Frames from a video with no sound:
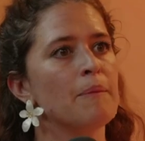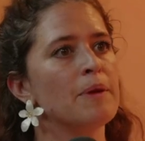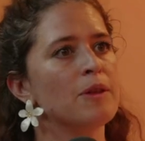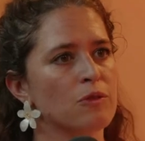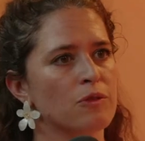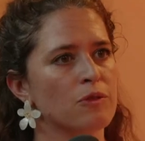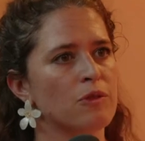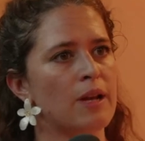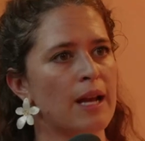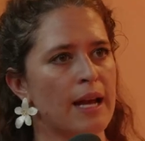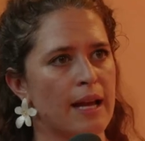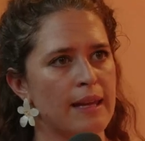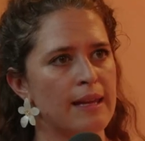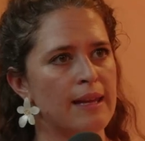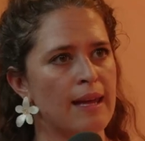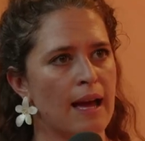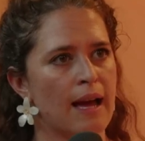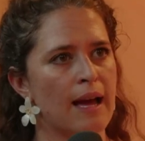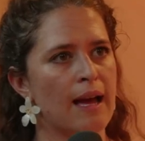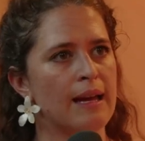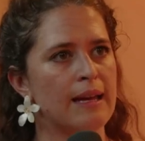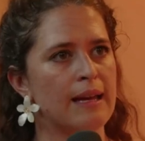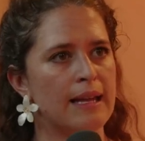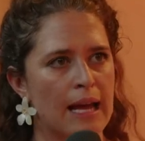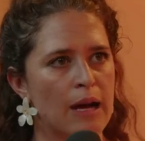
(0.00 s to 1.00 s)
Mais donc voilà, il y
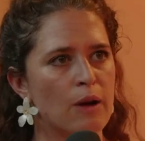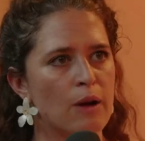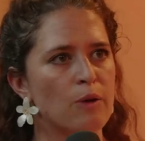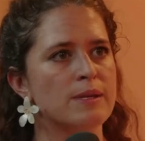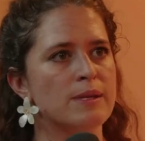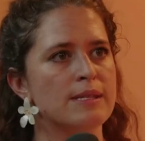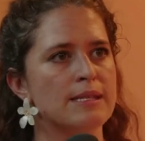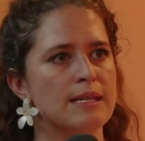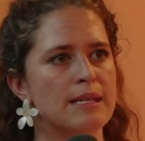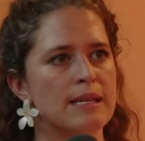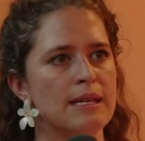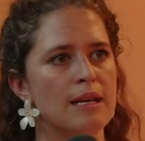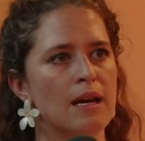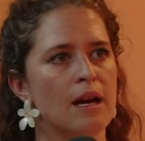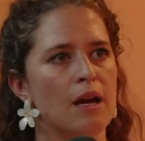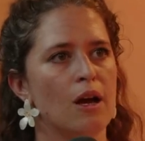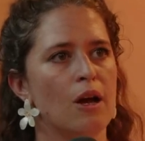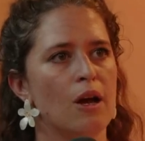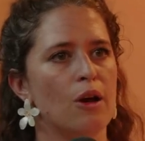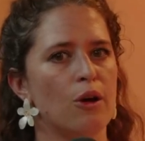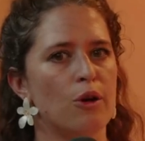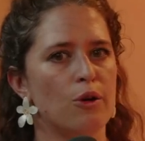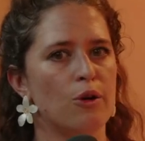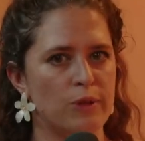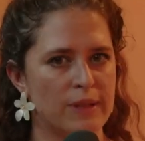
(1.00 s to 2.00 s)
a là aussi
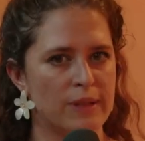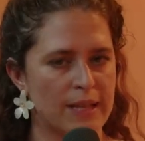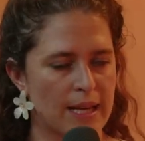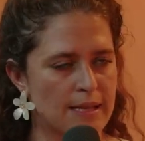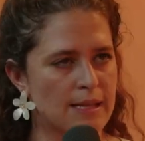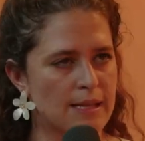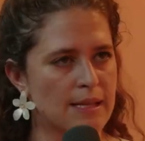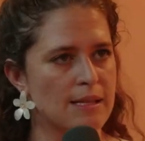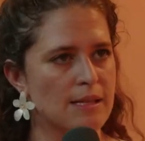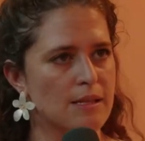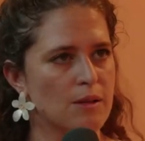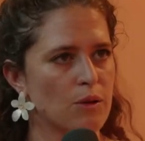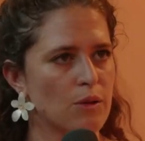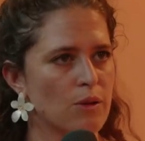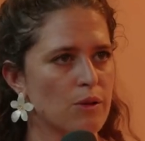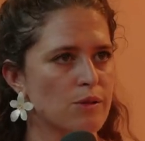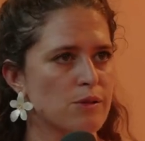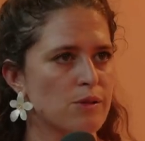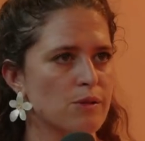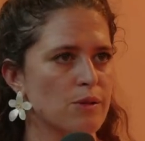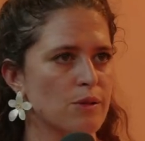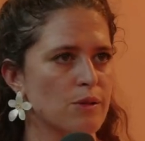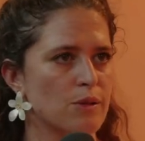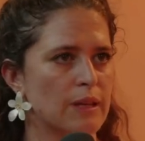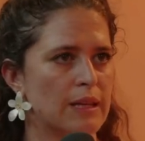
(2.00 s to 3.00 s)
une
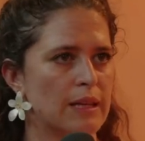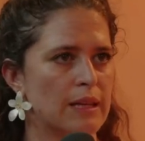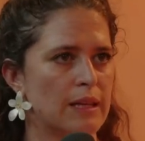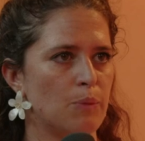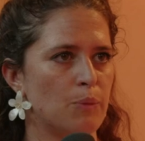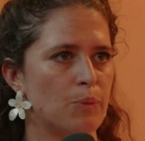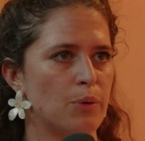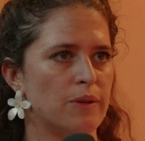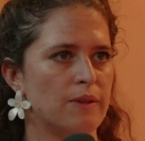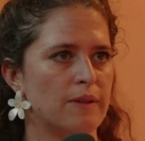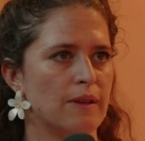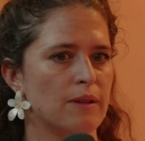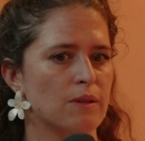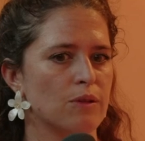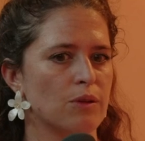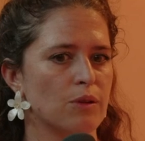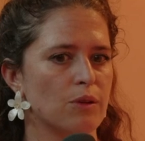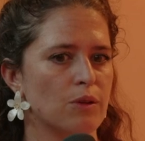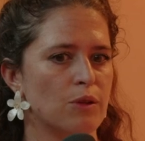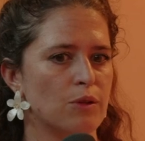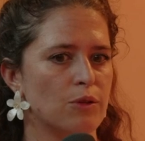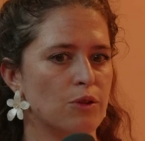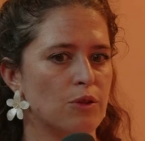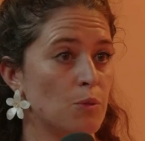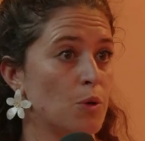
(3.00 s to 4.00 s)
assistance qui peut
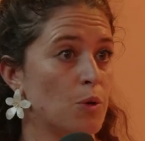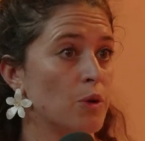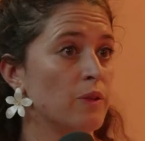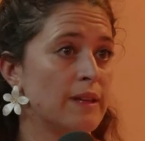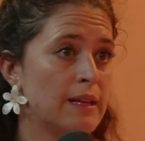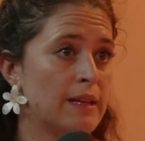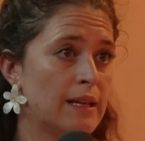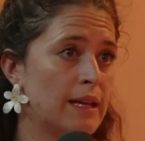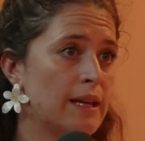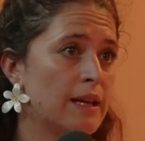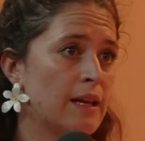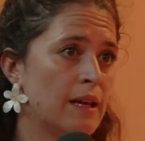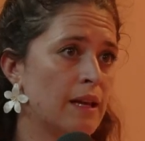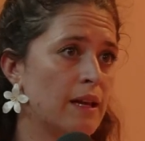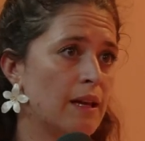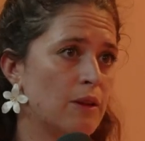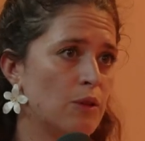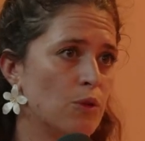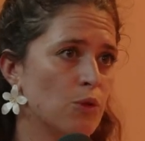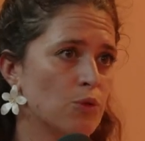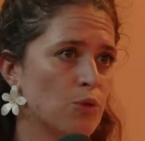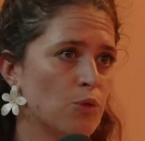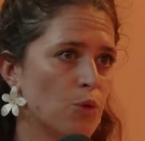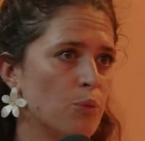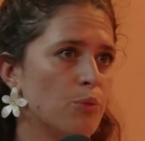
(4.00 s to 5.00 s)
être demandée et
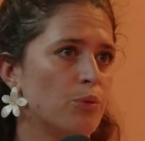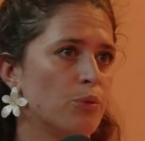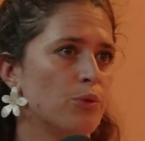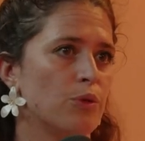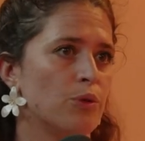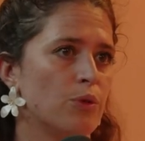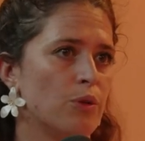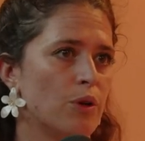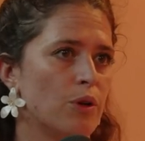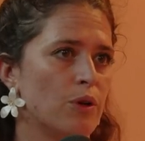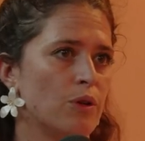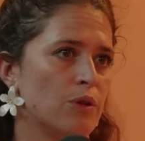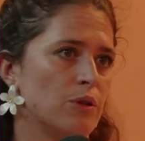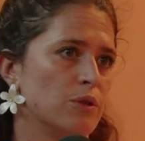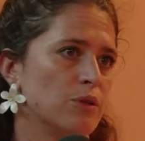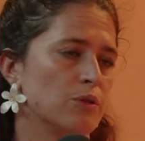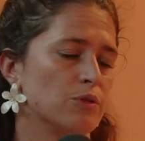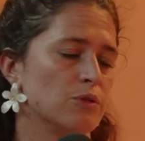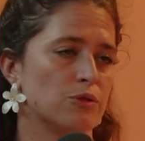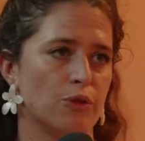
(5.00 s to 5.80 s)
dont on peut euh,